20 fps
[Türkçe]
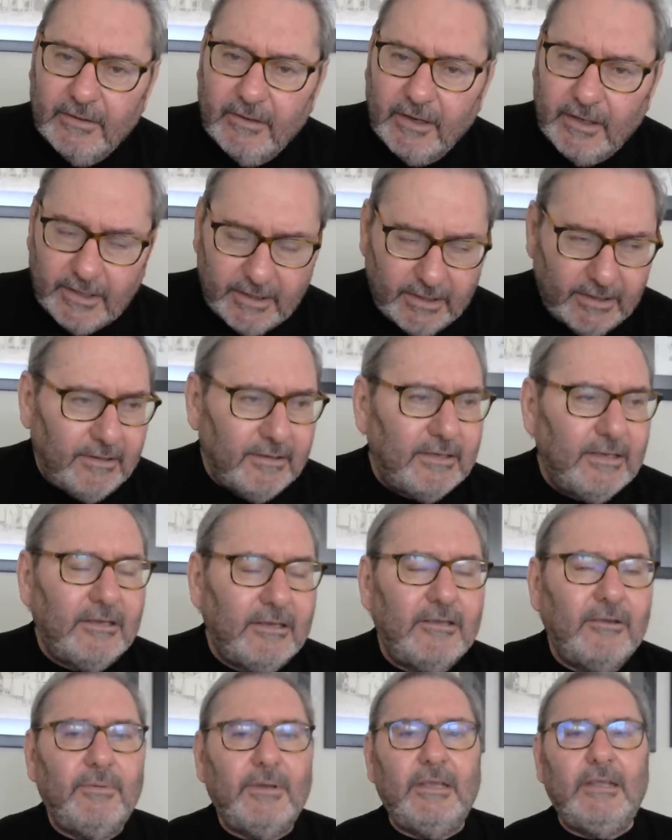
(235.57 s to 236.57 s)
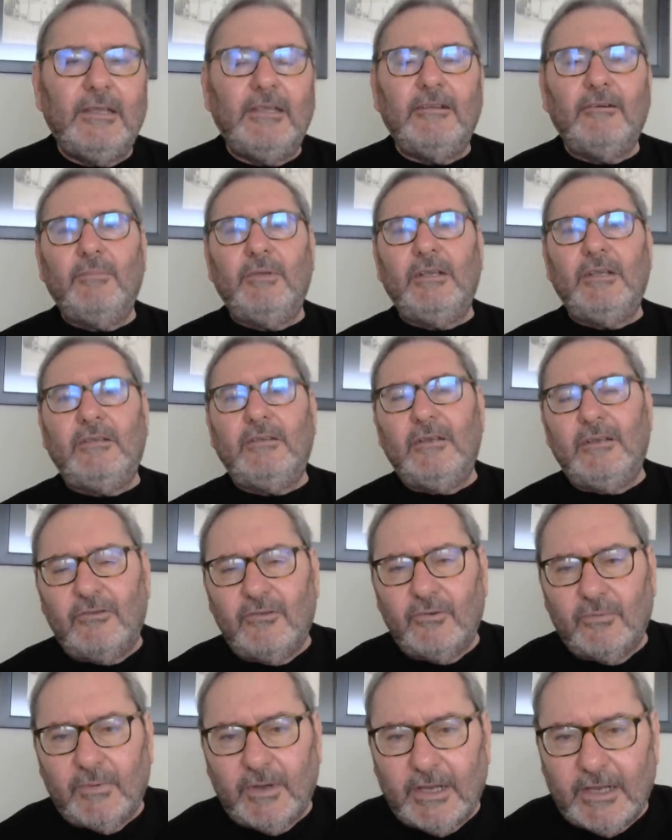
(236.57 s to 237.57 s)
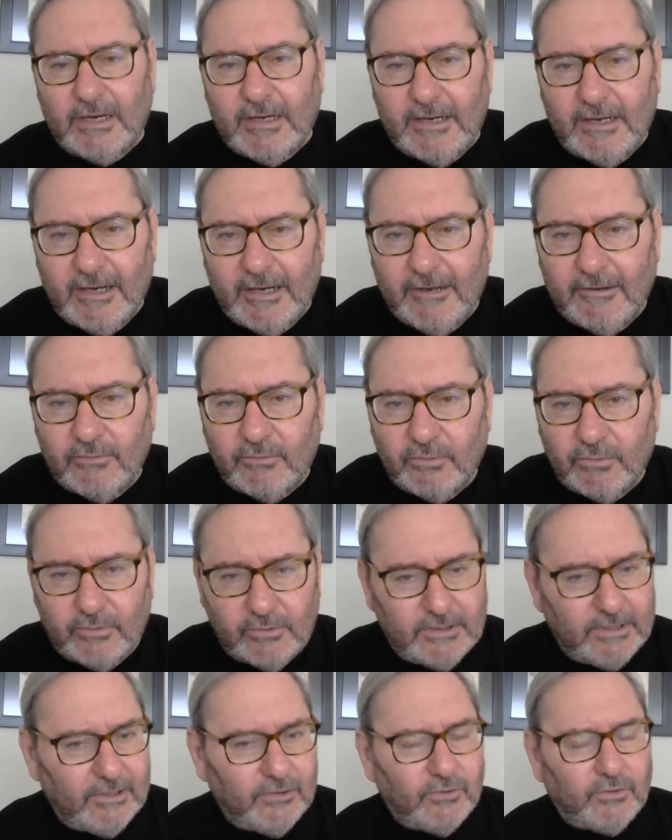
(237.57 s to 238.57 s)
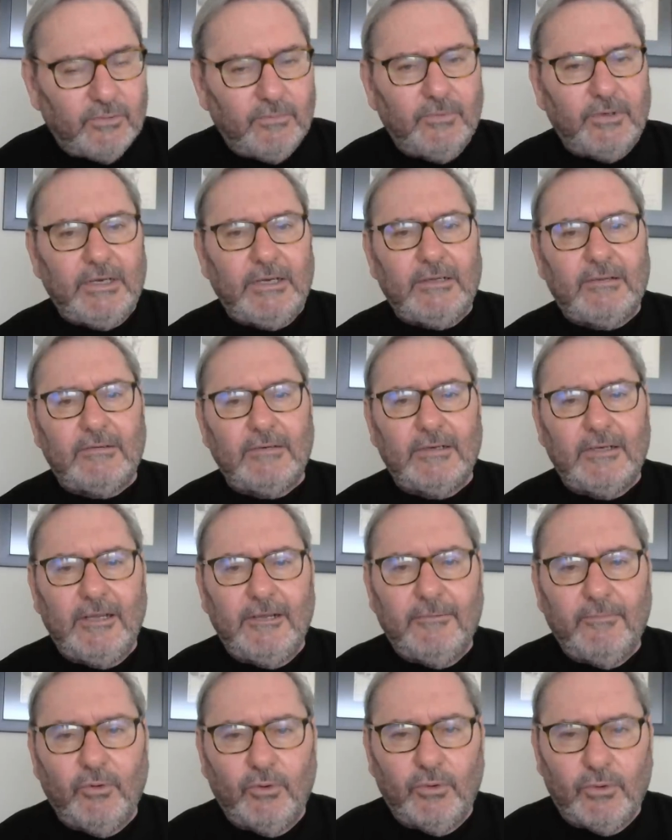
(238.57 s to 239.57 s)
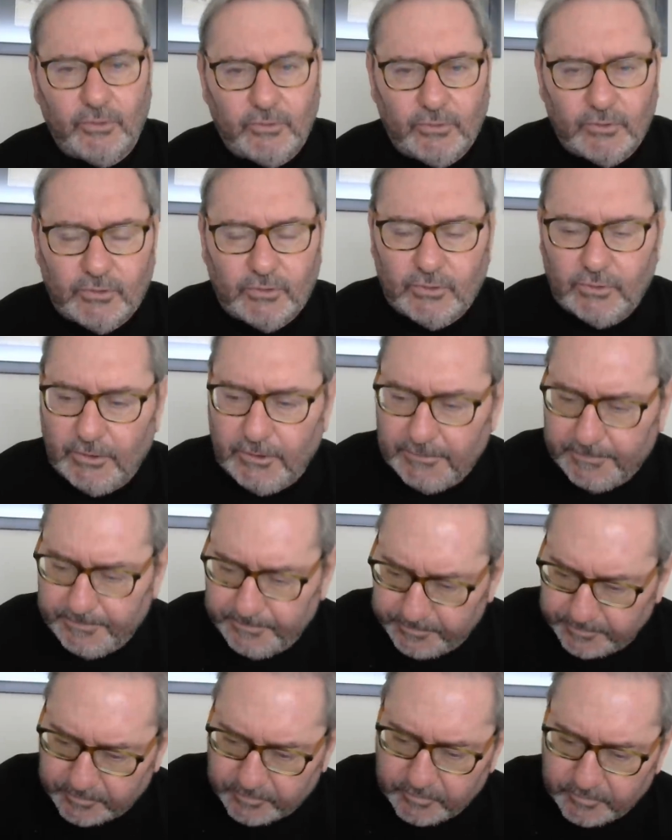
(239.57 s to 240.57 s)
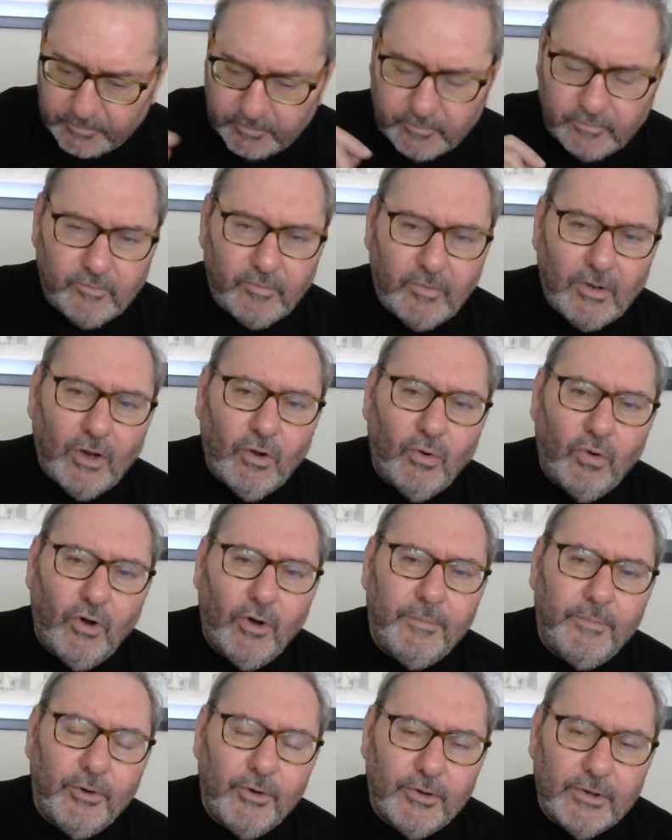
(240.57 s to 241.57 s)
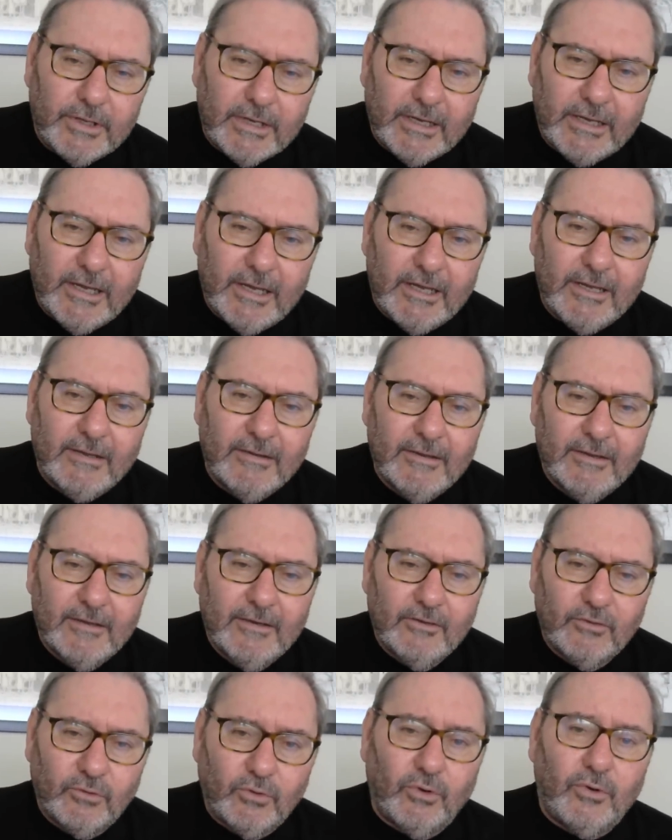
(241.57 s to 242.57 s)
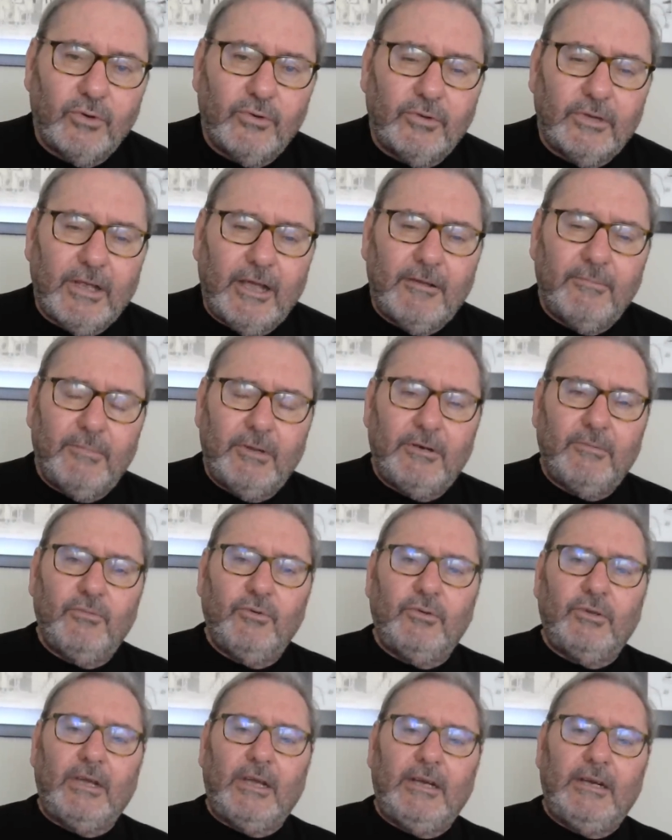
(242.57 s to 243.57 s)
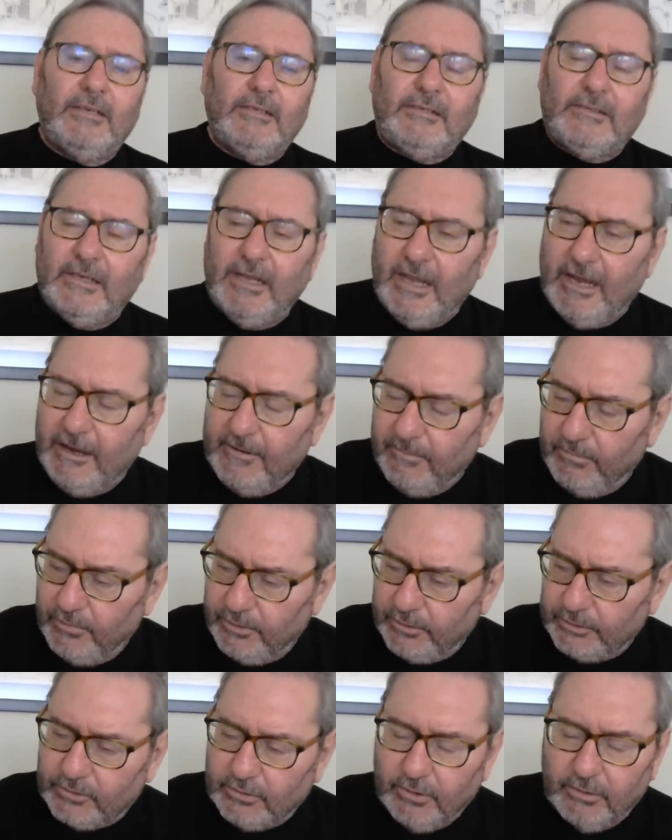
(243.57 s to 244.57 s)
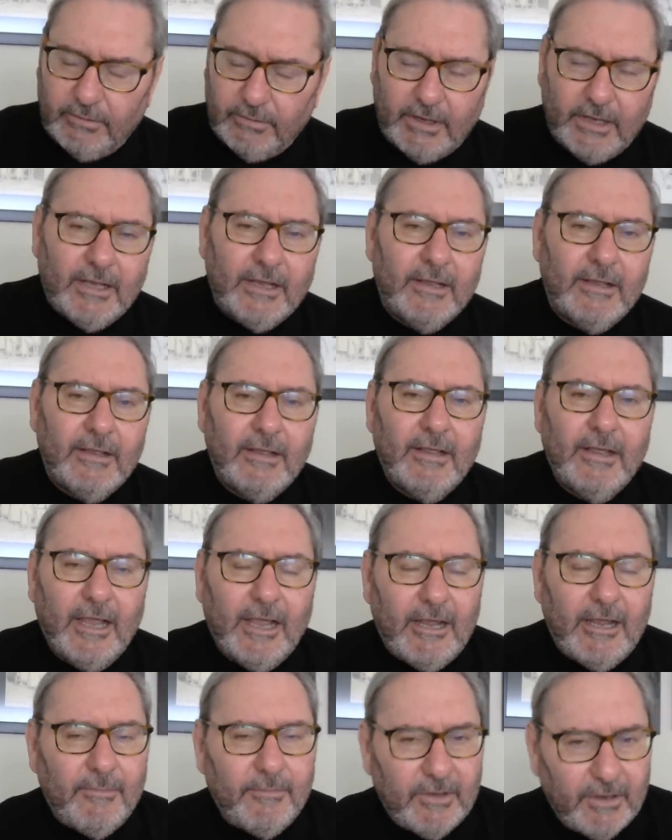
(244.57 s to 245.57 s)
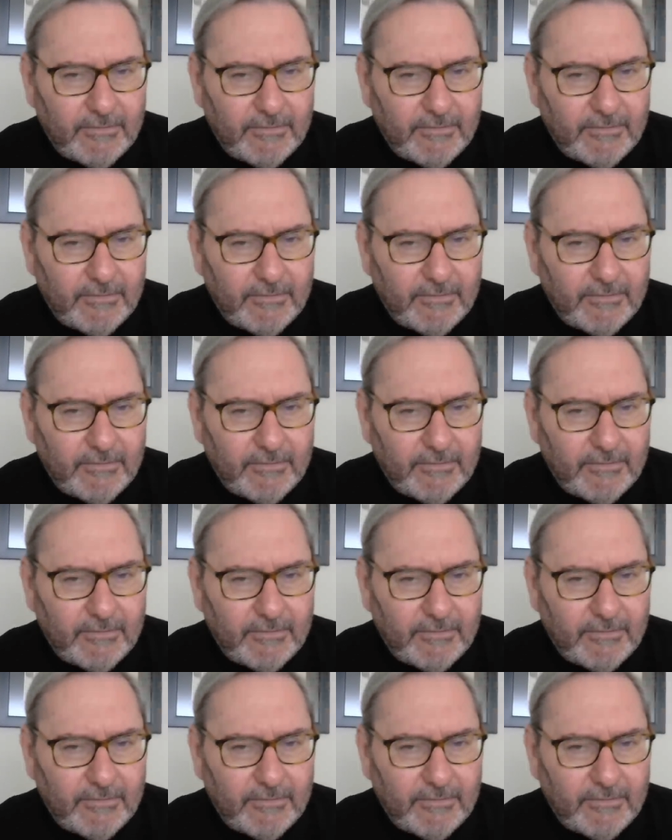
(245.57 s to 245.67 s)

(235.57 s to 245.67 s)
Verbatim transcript: Aralık 2022 itibariyle Türkiye Cumhuriyeti'nin ordusunun o bölgeye doğrudan bir müdahalesi hem Moskova hem de